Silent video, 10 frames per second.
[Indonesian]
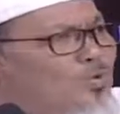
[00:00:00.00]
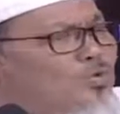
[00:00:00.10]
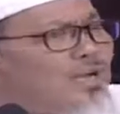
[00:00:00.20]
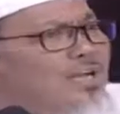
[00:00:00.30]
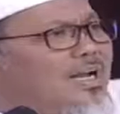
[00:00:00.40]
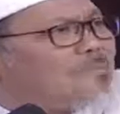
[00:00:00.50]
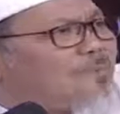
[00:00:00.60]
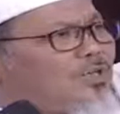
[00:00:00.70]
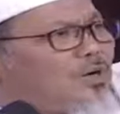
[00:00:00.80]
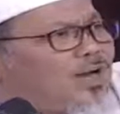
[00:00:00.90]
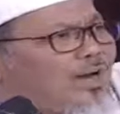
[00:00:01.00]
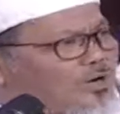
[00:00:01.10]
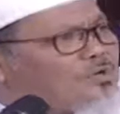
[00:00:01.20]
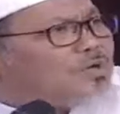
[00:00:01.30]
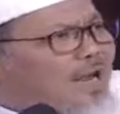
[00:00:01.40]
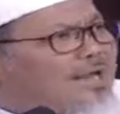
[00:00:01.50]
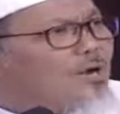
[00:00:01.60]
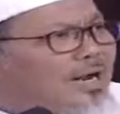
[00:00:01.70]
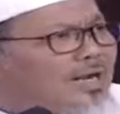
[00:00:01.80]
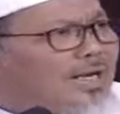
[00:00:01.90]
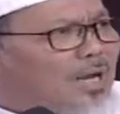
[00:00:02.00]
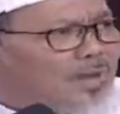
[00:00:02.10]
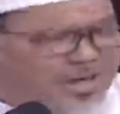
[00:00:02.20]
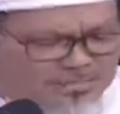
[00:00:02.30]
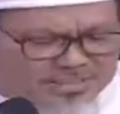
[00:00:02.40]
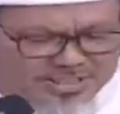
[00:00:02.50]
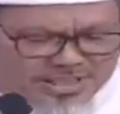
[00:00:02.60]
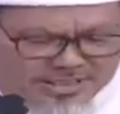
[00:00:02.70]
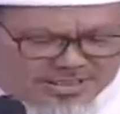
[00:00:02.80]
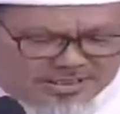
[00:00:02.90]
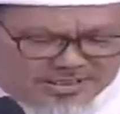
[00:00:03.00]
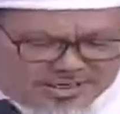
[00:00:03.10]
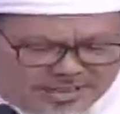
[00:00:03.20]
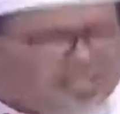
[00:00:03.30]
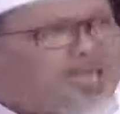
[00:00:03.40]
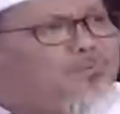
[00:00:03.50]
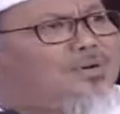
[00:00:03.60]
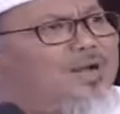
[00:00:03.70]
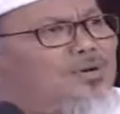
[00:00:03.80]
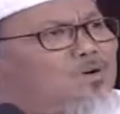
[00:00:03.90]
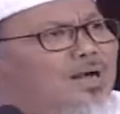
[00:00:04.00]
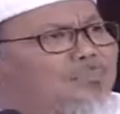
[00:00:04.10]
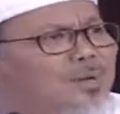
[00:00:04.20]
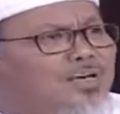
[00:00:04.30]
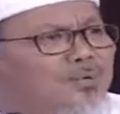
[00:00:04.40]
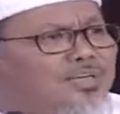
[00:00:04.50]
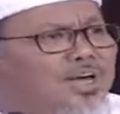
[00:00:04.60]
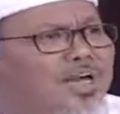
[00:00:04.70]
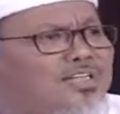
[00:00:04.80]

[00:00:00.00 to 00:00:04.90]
Sudah 3-4 tahun yang lalu sudah ada orang gila bakar masjid. Dan tidak pernah diungkapkan sampai sekarang.